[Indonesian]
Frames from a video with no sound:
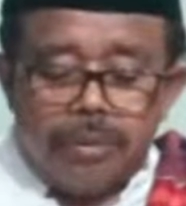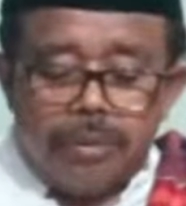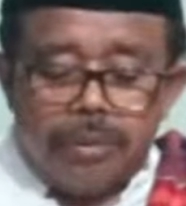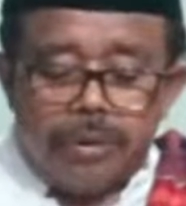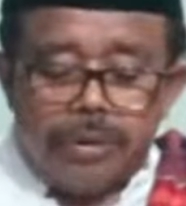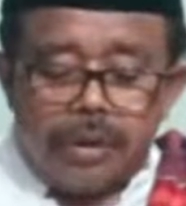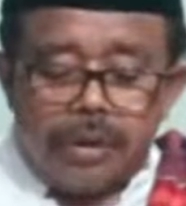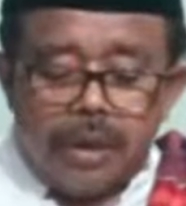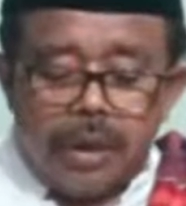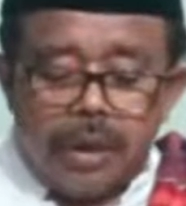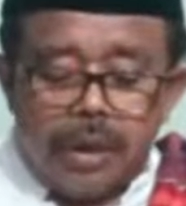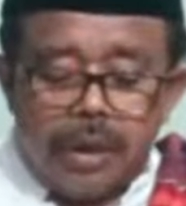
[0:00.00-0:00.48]
شيخ
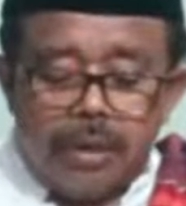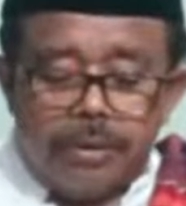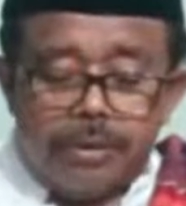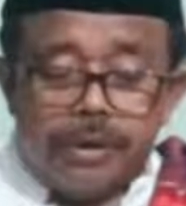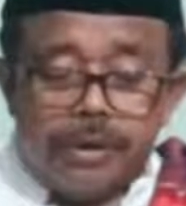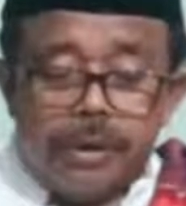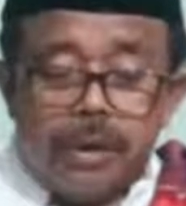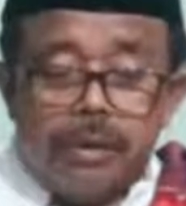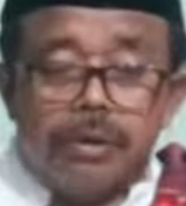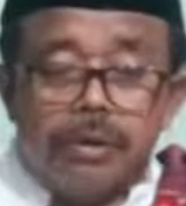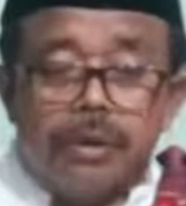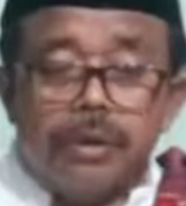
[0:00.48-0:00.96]

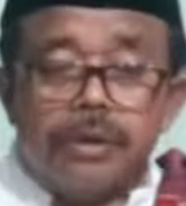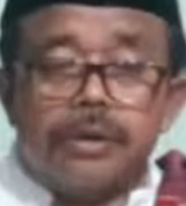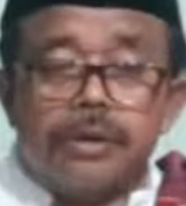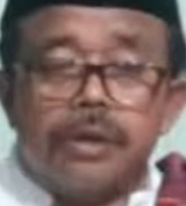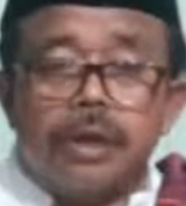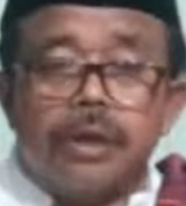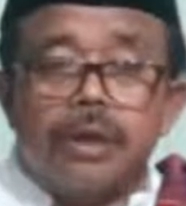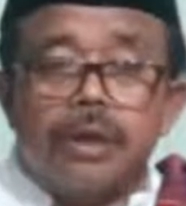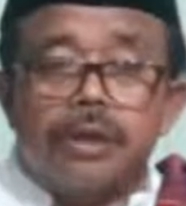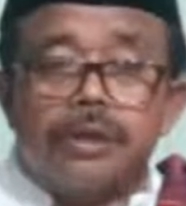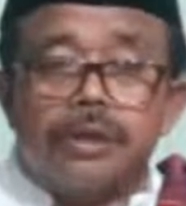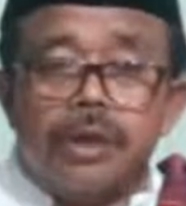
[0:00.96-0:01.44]
مستقيم سعد
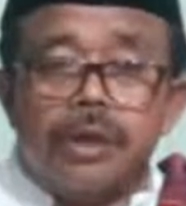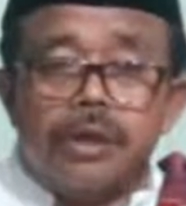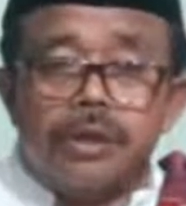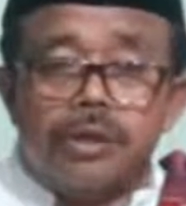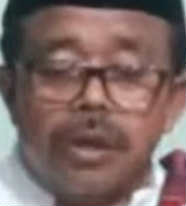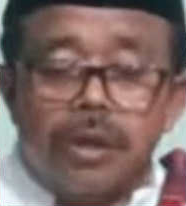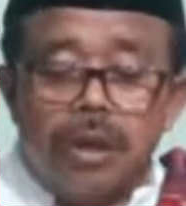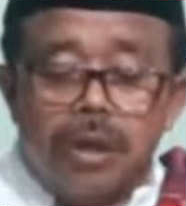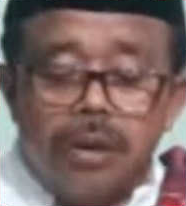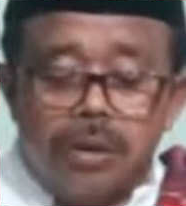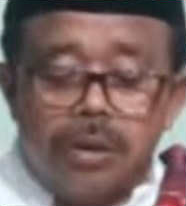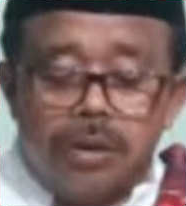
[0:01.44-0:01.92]
الجليل
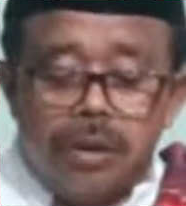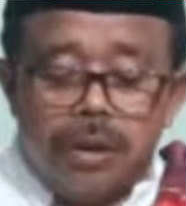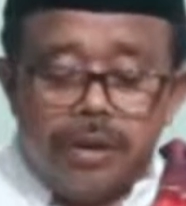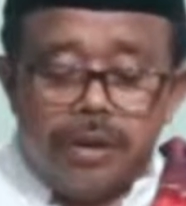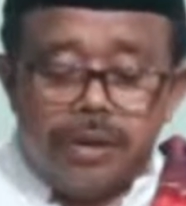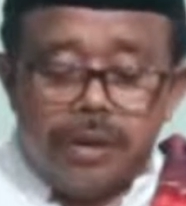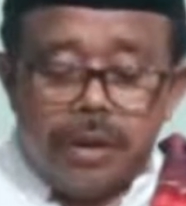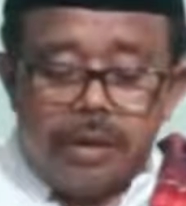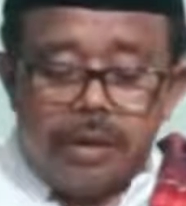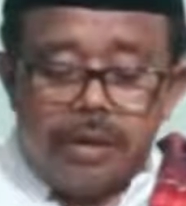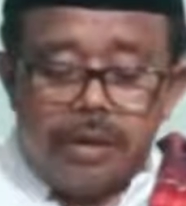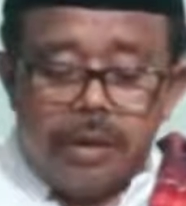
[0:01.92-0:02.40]
شيخ سعود
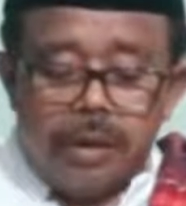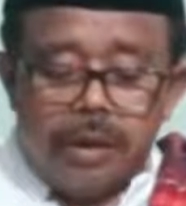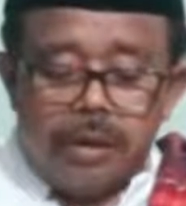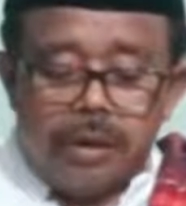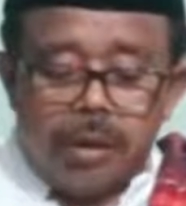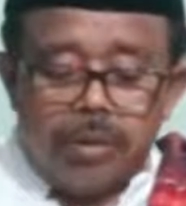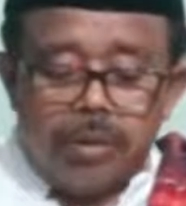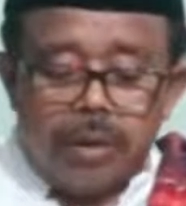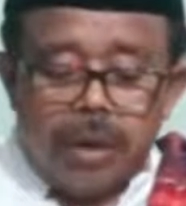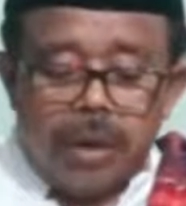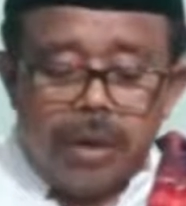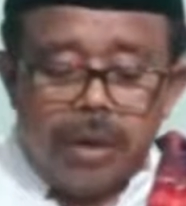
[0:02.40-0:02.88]

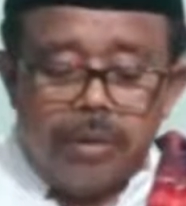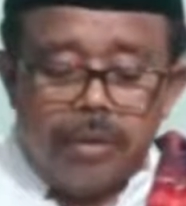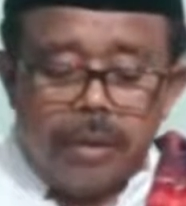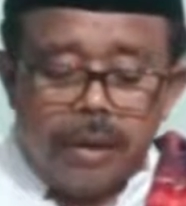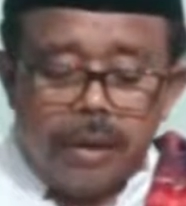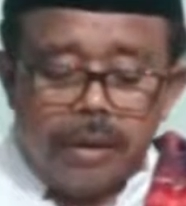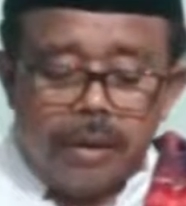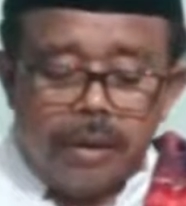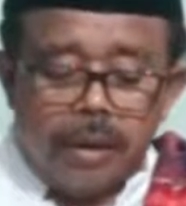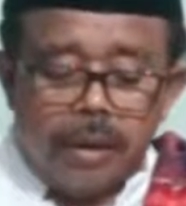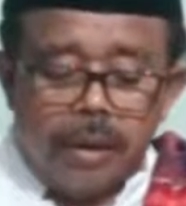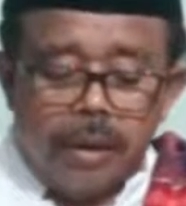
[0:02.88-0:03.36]
سيد
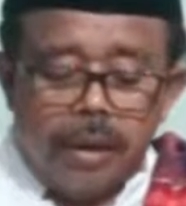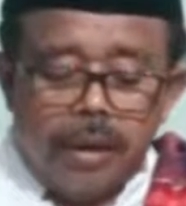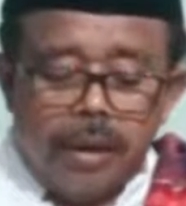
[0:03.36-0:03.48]
الحميد